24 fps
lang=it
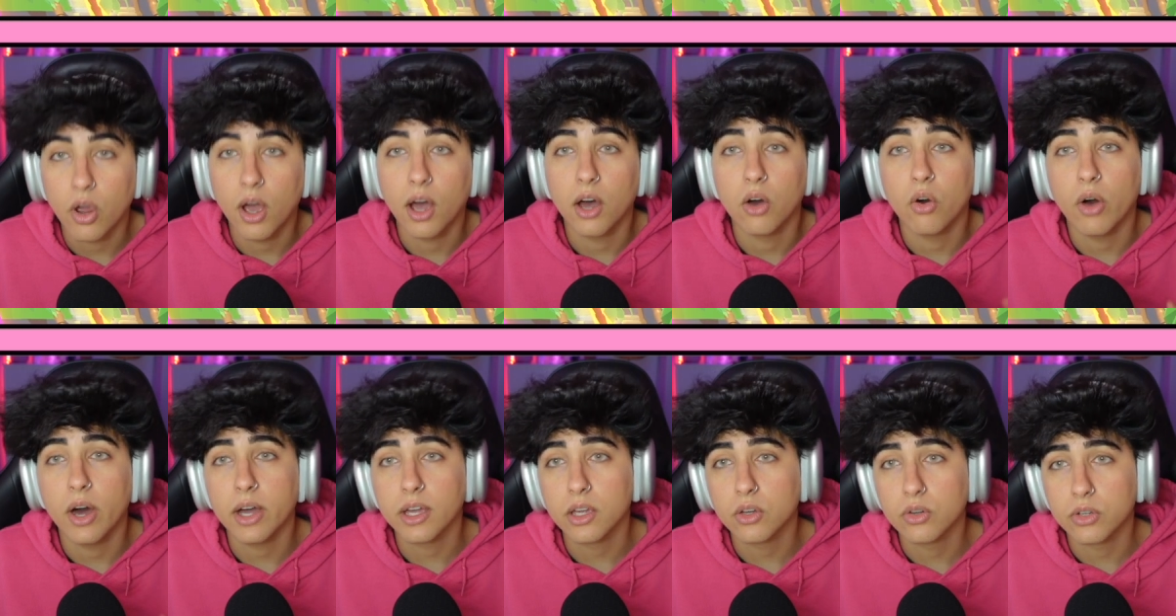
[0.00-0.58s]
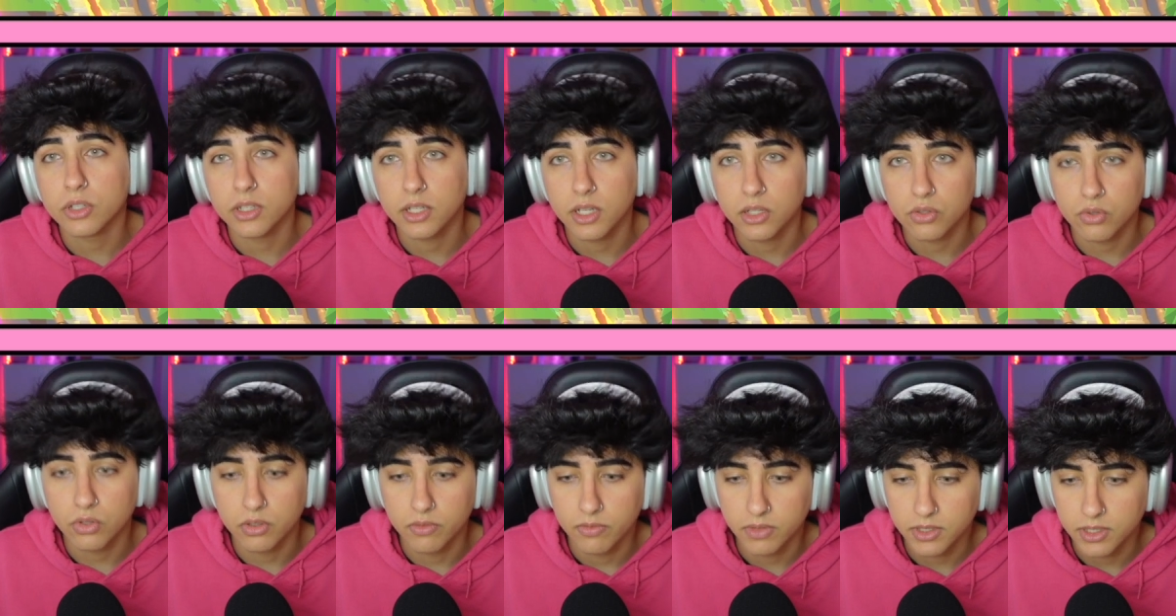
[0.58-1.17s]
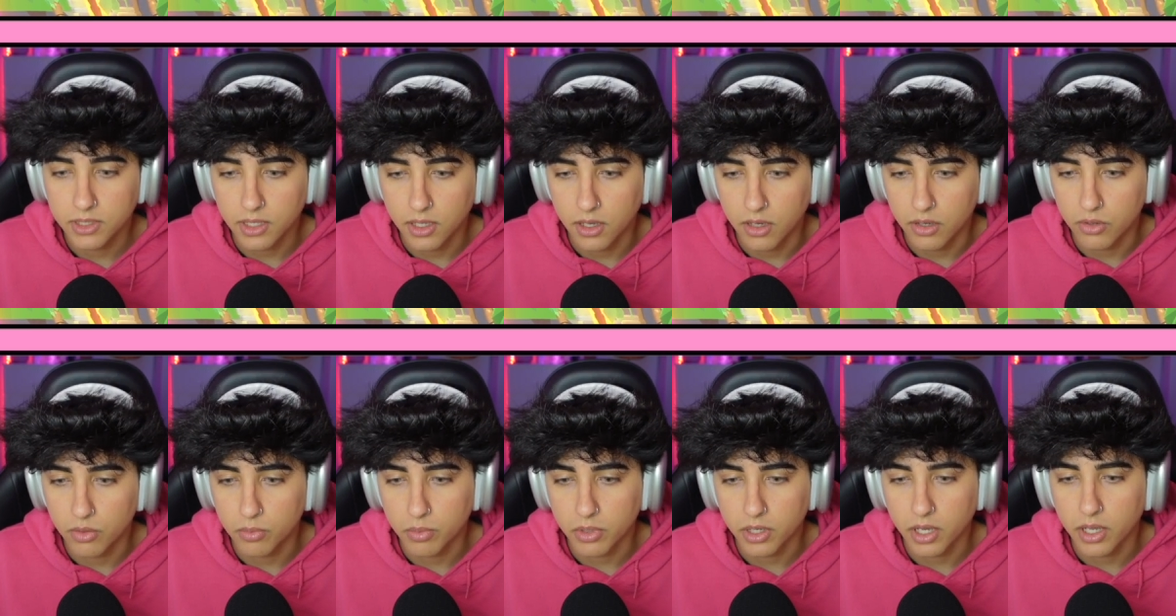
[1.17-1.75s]
Ah, ho anche ordinato
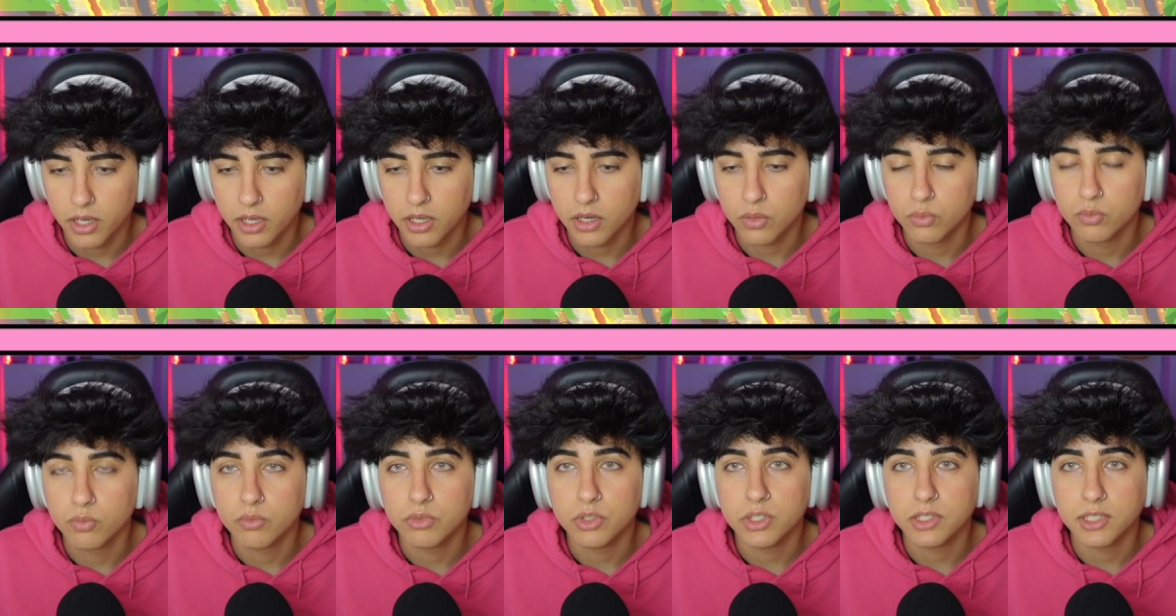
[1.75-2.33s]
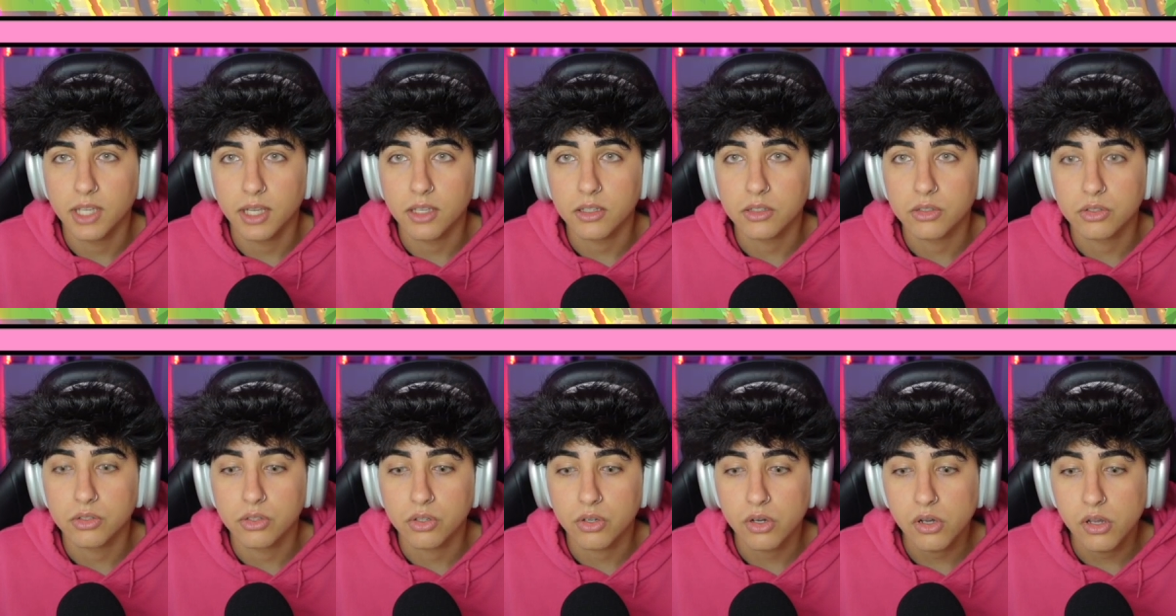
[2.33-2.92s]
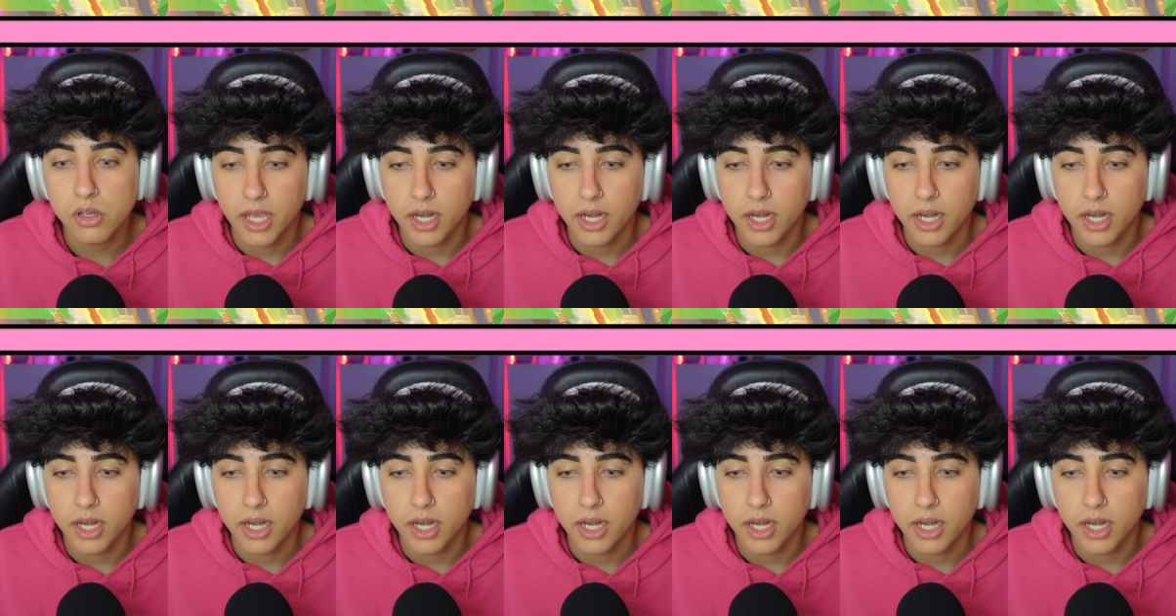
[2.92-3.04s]
l'inventario perché era un disastro.